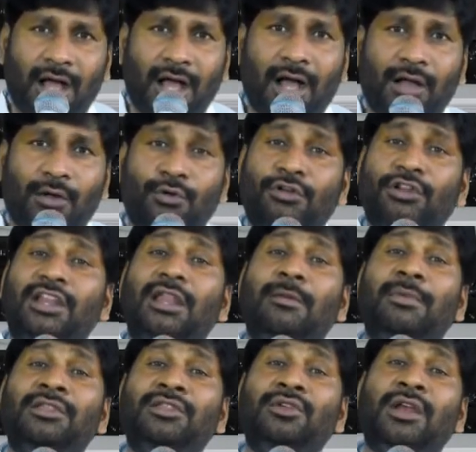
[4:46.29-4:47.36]
ఆ గొర్రెల
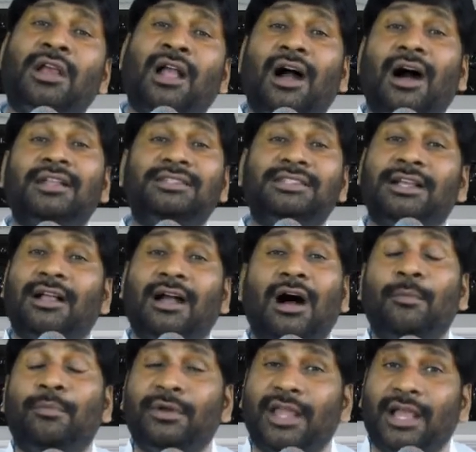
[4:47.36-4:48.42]
మందును కాచి
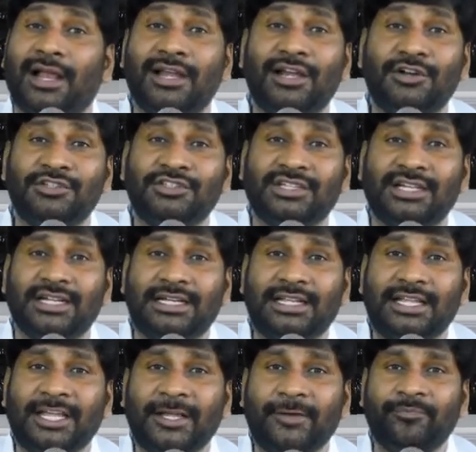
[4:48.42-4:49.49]
కాపరి ఎక్కడ
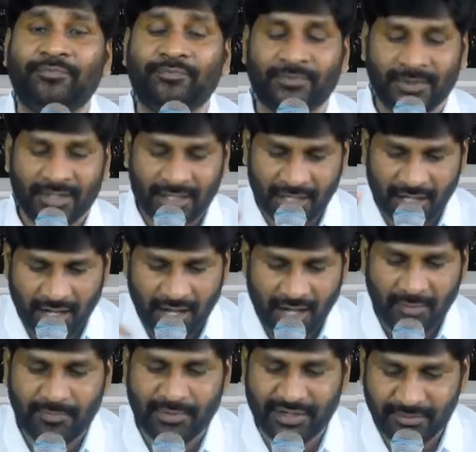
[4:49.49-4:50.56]
నడుస్తాడంటే
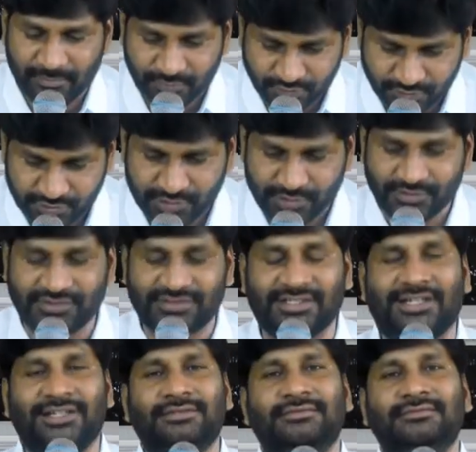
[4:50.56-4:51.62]
కాపరి ముందు
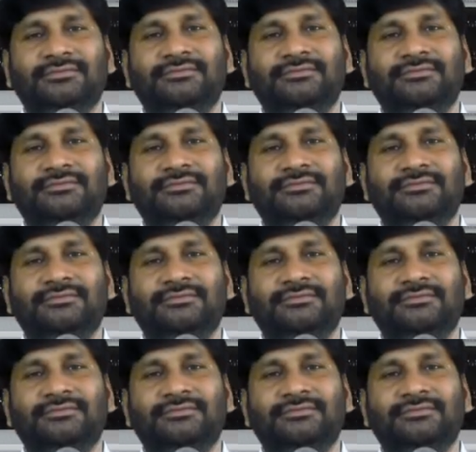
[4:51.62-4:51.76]
నడుస్తాడు